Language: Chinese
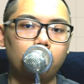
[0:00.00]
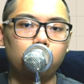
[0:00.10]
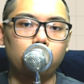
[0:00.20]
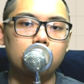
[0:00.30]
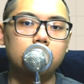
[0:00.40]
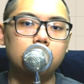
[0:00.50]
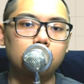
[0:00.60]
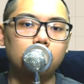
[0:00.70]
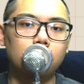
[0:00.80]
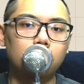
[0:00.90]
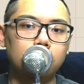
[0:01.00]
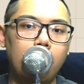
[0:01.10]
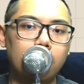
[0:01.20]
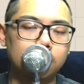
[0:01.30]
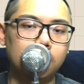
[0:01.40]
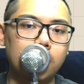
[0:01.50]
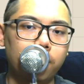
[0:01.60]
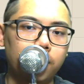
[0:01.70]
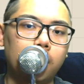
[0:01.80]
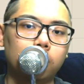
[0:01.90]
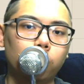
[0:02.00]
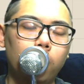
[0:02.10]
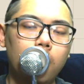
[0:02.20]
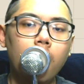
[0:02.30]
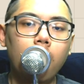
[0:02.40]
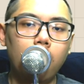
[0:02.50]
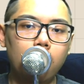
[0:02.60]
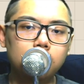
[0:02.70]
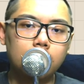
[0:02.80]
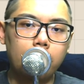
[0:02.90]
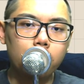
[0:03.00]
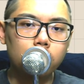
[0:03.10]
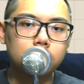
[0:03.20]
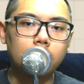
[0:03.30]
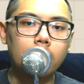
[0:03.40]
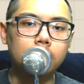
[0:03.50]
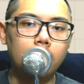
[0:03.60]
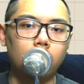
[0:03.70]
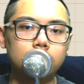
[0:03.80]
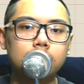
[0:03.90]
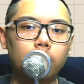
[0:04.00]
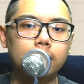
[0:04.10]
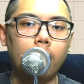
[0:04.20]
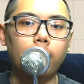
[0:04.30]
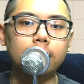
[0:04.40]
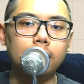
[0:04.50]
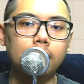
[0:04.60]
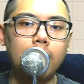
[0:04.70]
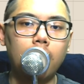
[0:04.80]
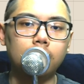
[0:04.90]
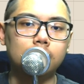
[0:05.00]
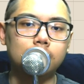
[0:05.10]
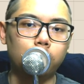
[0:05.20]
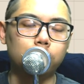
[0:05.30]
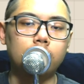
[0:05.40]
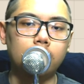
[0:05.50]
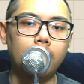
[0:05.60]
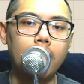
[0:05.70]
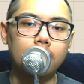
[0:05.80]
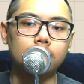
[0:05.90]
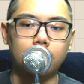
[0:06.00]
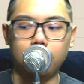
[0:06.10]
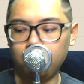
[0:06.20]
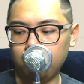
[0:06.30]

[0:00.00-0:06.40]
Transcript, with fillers: 原晶它的题材非常的多，而且它目前也要挑战成为台湾第一大的电池模组厂，要干掉谁？